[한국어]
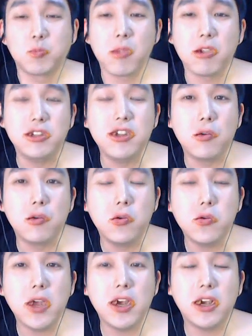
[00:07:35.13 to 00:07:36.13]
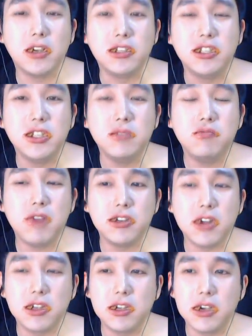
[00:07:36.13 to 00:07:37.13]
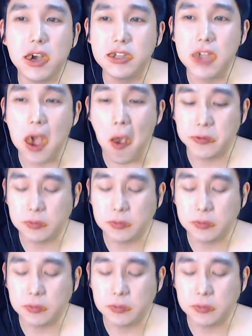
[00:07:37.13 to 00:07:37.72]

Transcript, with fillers: 인생 코로나야 이 씨부라이 새끼가 그냥.